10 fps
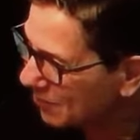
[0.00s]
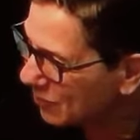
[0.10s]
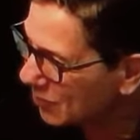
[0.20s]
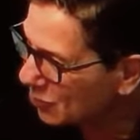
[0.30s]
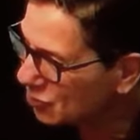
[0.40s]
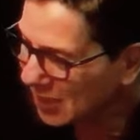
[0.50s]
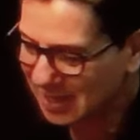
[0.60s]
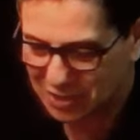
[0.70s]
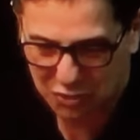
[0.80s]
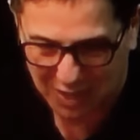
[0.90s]
Não tinha
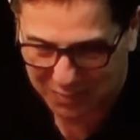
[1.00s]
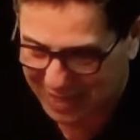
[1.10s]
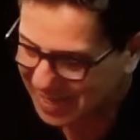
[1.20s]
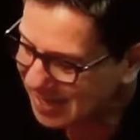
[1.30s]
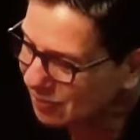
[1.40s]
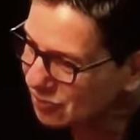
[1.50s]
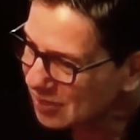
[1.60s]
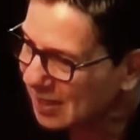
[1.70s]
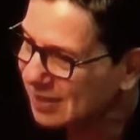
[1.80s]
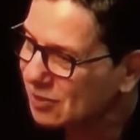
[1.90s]
relacionamento, não
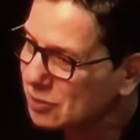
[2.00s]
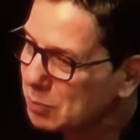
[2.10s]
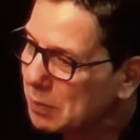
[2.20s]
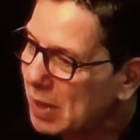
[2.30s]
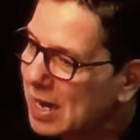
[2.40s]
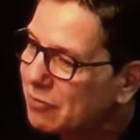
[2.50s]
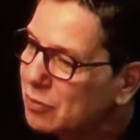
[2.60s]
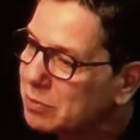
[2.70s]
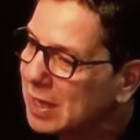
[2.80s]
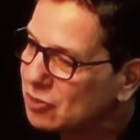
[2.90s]
tinha nada. Então eles preparavam um
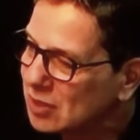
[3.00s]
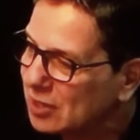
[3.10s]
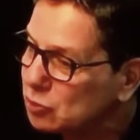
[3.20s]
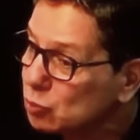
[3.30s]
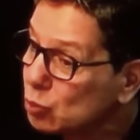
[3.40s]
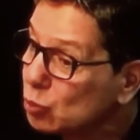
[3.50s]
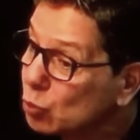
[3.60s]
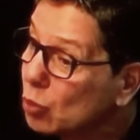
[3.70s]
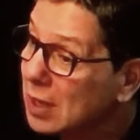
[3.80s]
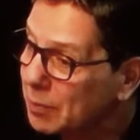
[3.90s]
ambiente lá, tinha um
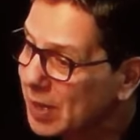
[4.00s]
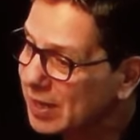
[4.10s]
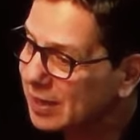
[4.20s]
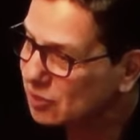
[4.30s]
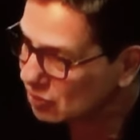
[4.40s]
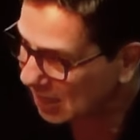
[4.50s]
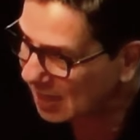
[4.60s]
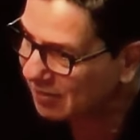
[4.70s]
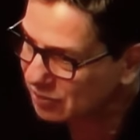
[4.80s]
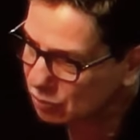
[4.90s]
tutor lá para ele, que
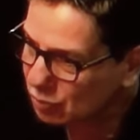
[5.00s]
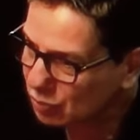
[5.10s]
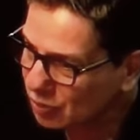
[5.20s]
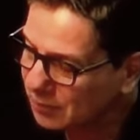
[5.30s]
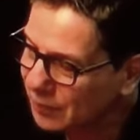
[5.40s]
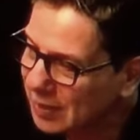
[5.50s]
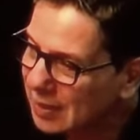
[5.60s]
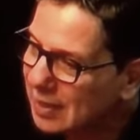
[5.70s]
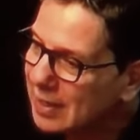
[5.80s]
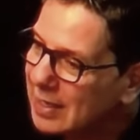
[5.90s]
treinava esse tutor.
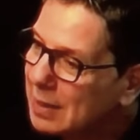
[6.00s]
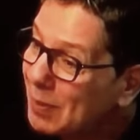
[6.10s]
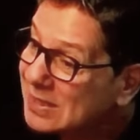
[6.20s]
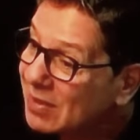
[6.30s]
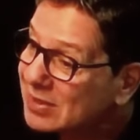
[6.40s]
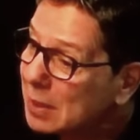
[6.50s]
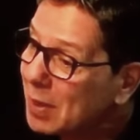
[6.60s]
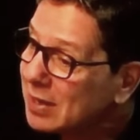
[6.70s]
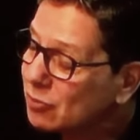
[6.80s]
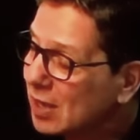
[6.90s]
E ele passava
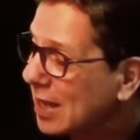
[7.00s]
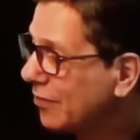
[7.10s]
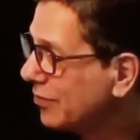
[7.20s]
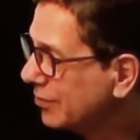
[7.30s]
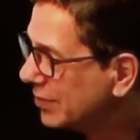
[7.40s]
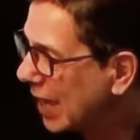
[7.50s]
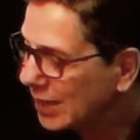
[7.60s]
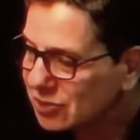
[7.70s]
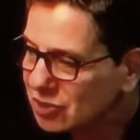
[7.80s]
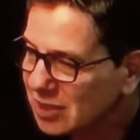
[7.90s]
trabalhando lá
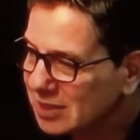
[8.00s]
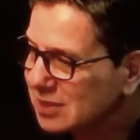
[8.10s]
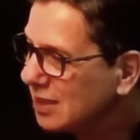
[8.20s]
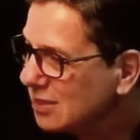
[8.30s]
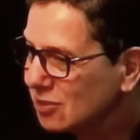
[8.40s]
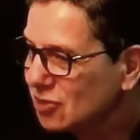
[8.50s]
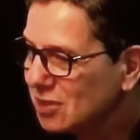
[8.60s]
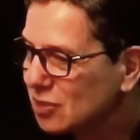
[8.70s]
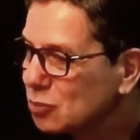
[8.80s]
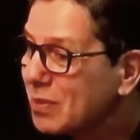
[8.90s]
10 dias, 15
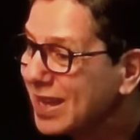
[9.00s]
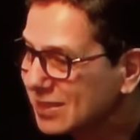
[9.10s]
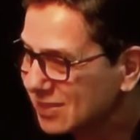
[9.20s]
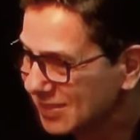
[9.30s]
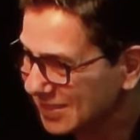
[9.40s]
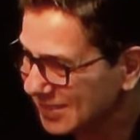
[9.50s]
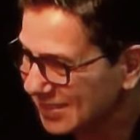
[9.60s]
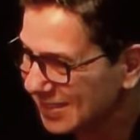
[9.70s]
dias, um mês às vezes,